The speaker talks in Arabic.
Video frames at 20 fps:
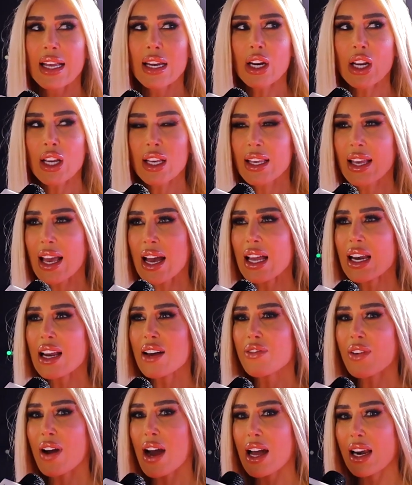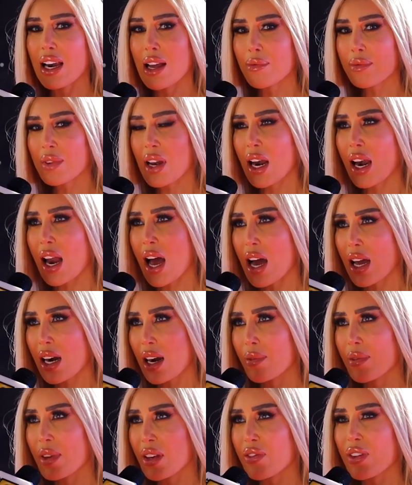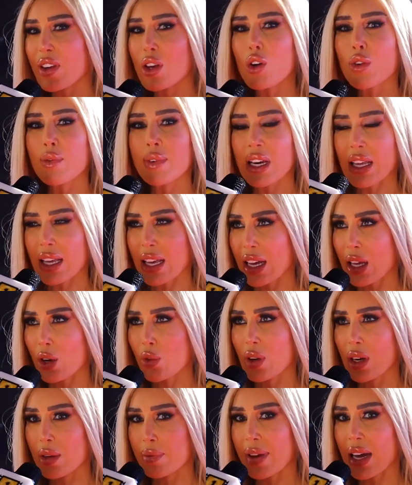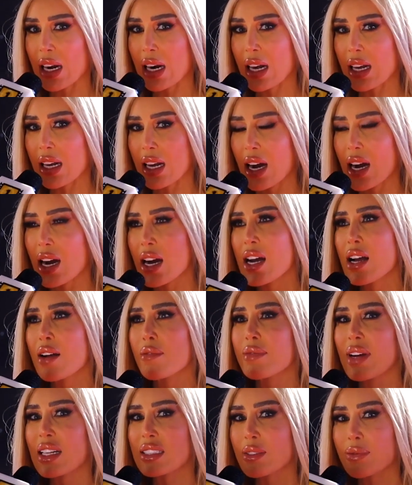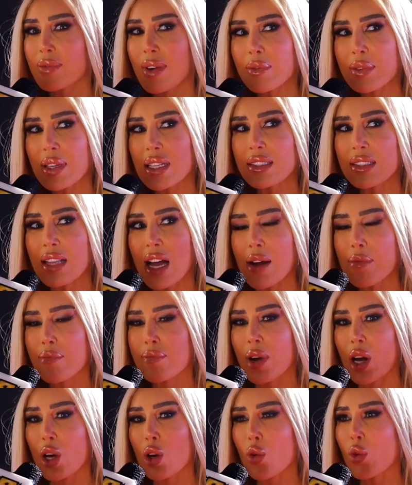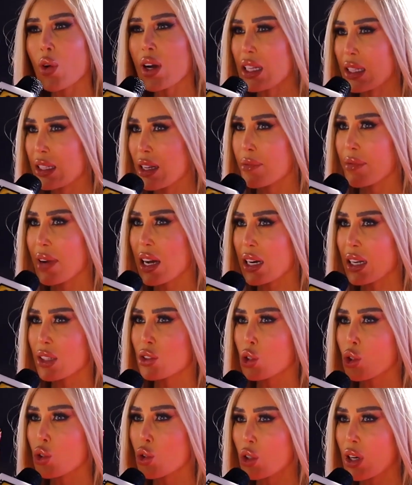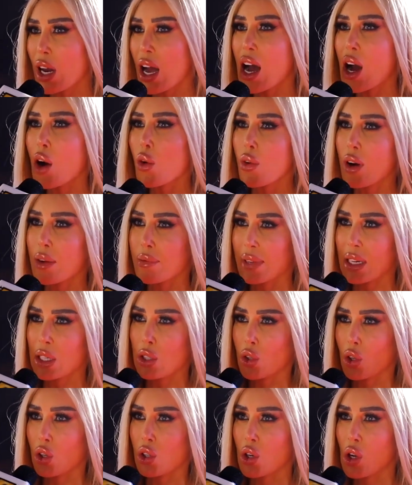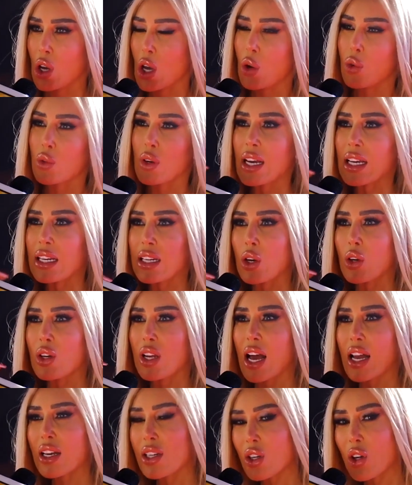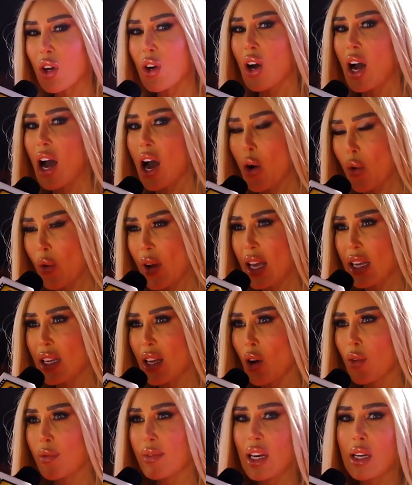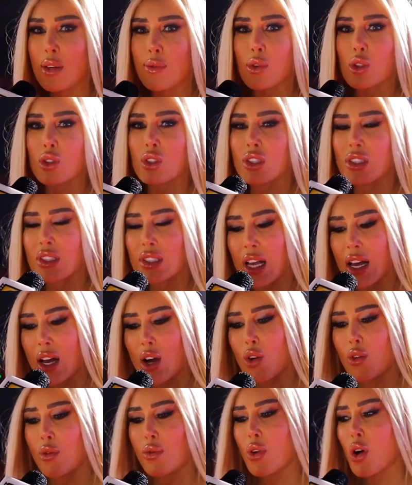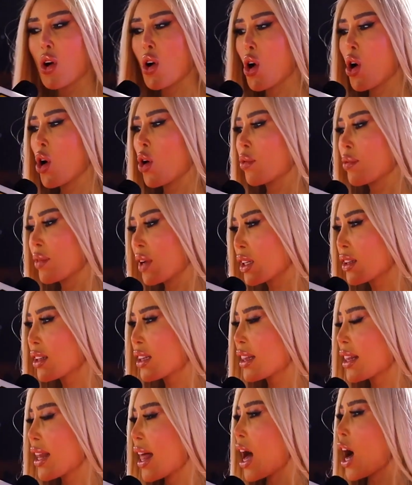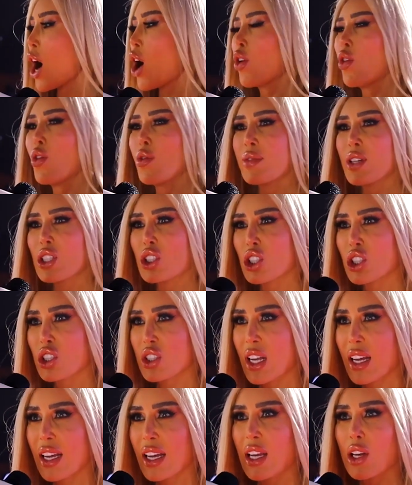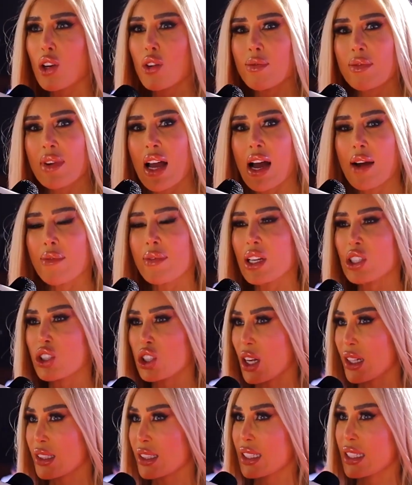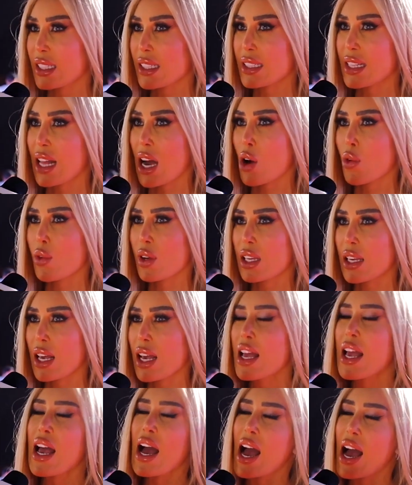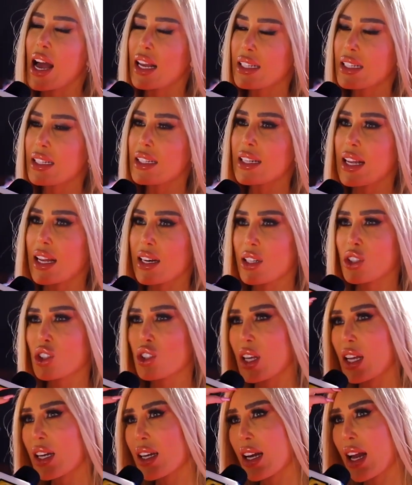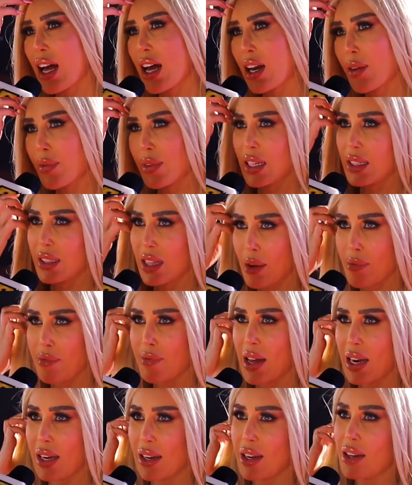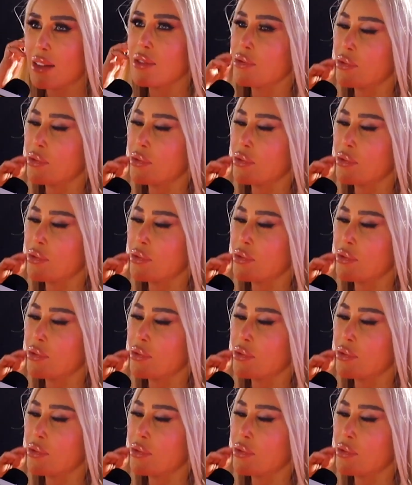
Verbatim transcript: الرجال في عالمنا العربي فيهم الخير والبركة بس ما بيتقبلوا وحدة مرة تكون أقوى منهم ونحن لأنه قوية وبنلبس وبنطلع وبنشتغل وبنعمل شخصيتنا قوية قليل للرجال العربي يتقبلنا